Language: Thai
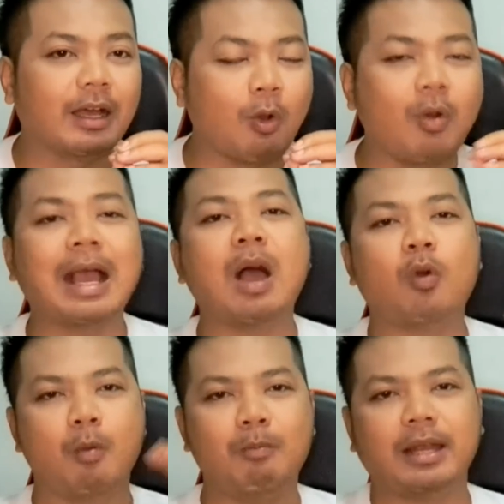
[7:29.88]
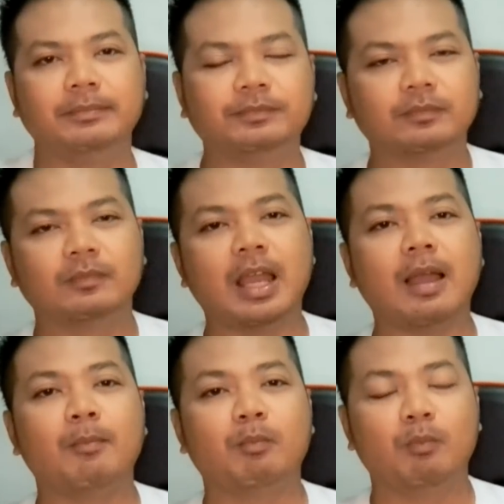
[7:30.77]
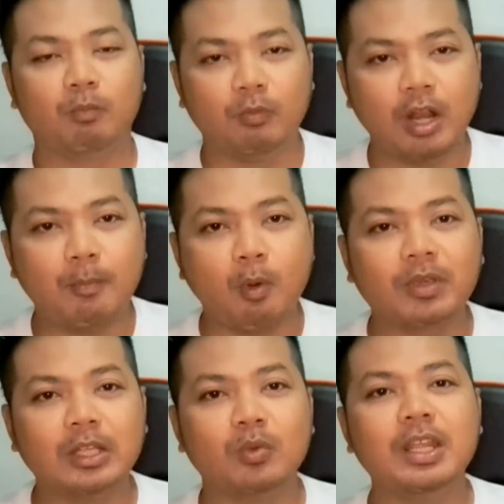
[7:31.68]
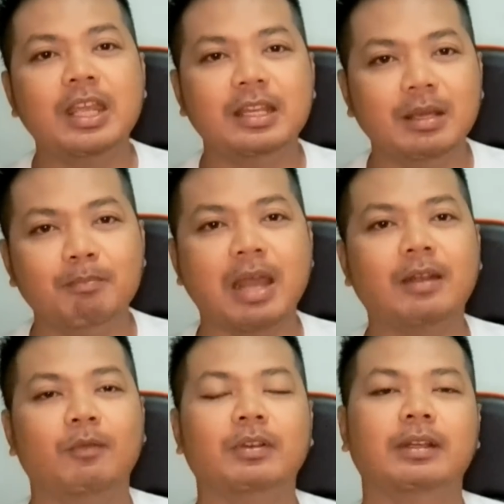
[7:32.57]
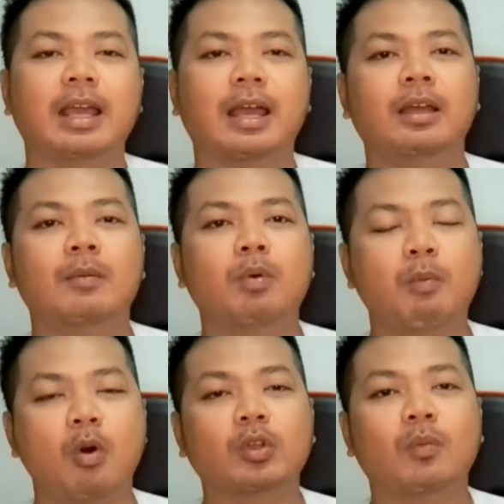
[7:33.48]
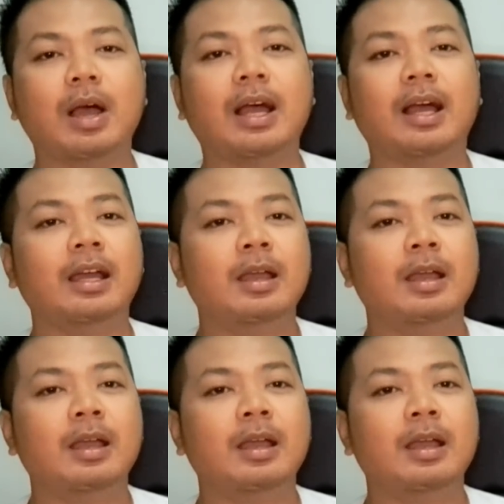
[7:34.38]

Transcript: อของคาวของมันนะฮะแล้วผมกินตัวนี้หนึ่งเม็ดนะผมบอกตรงว่า